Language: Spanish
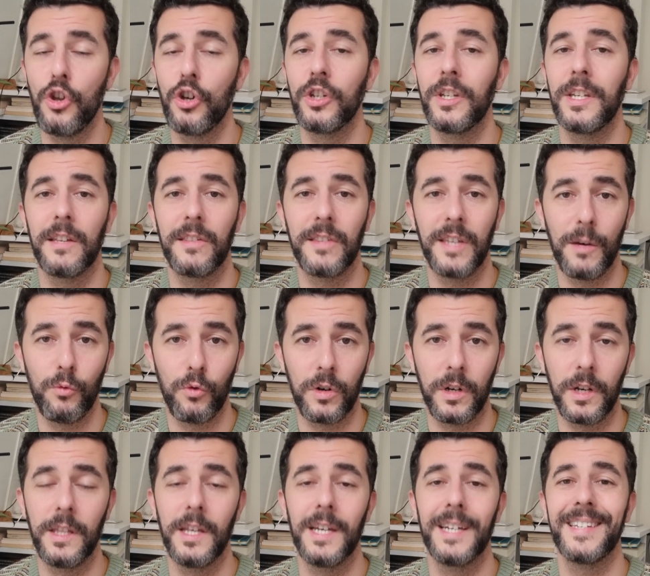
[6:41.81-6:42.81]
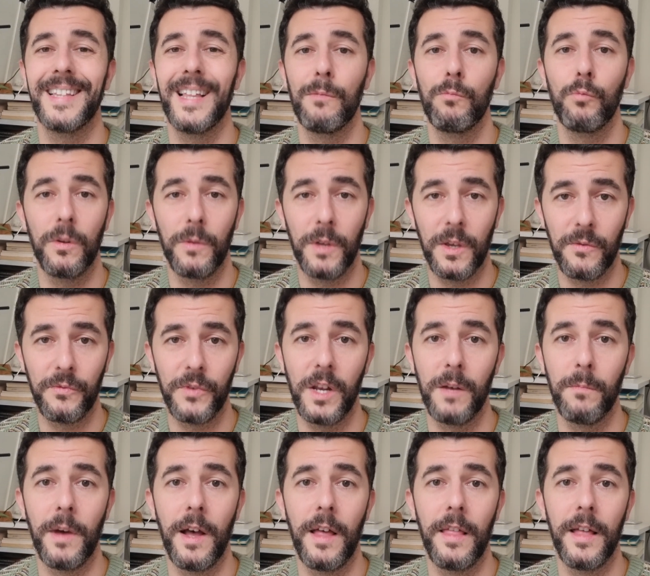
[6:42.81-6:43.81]
no se hace aburrida, está muy bien
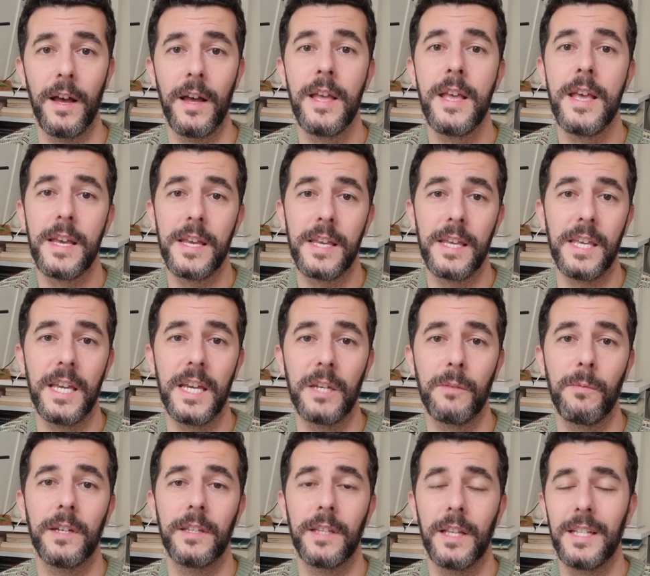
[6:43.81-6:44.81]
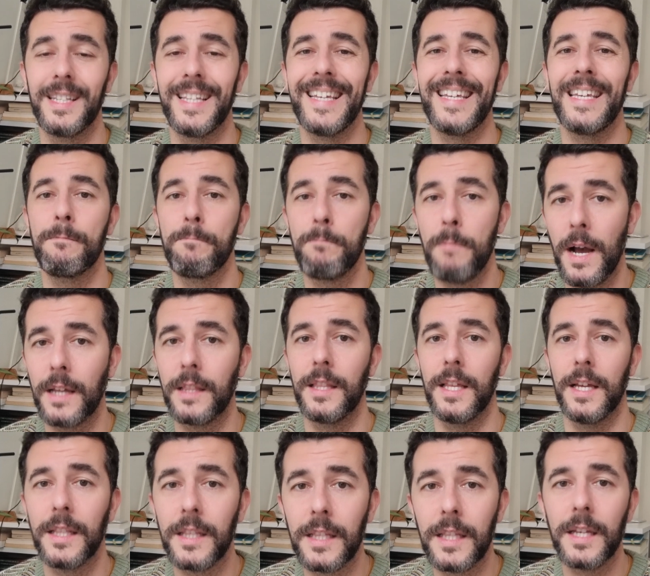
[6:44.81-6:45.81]
filmada y es bastante
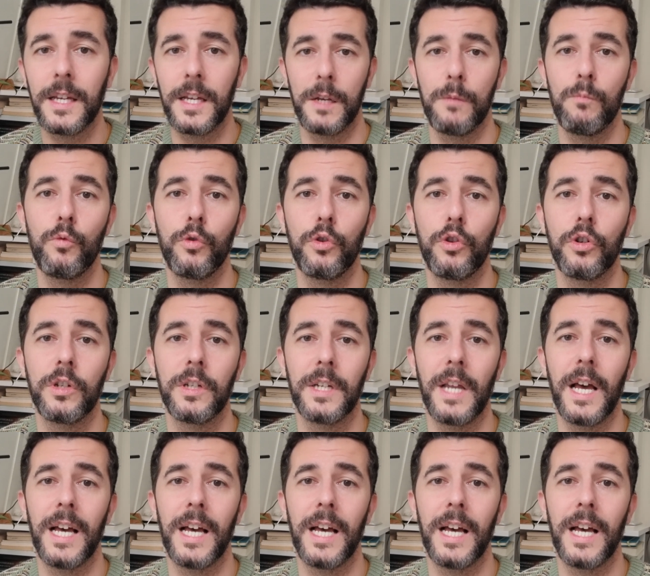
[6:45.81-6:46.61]
impactante en muchos